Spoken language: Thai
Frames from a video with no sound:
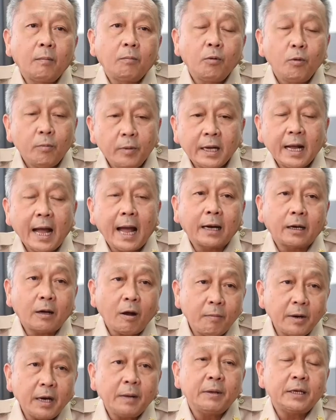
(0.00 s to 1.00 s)
ผู้พิการ
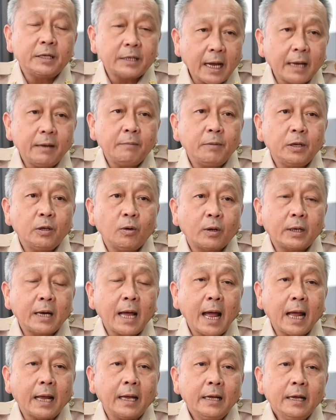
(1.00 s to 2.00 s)
เขาไม่ได้ไปใช้ประโยชน์
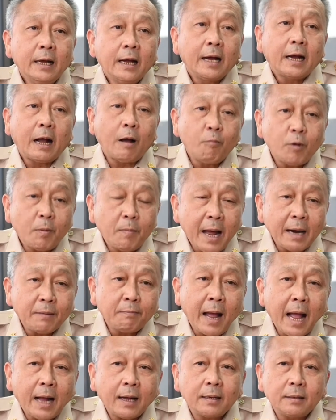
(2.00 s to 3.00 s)
ได้คำว่าบ้าน
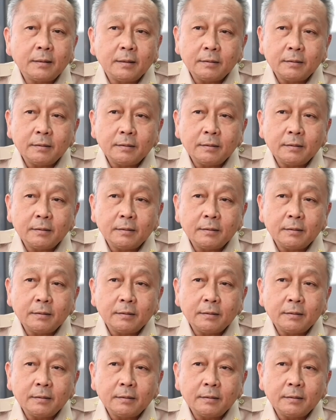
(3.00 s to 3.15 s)
พัก